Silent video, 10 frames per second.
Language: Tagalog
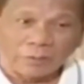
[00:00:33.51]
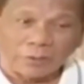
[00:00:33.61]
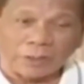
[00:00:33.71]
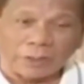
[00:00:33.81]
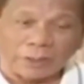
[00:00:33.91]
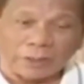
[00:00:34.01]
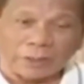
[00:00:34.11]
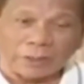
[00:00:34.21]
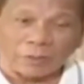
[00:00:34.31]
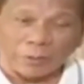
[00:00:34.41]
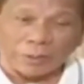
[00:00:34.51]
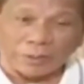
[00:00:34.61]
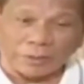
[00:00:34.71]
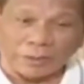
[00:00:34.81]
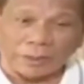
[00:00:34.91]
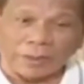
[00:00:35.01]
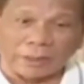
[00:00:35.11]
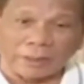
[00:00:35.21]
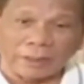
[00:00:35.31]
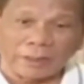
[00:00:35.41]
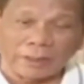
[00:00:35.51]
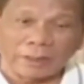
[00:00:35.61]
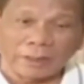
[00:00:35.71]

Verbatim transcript: We are awaiting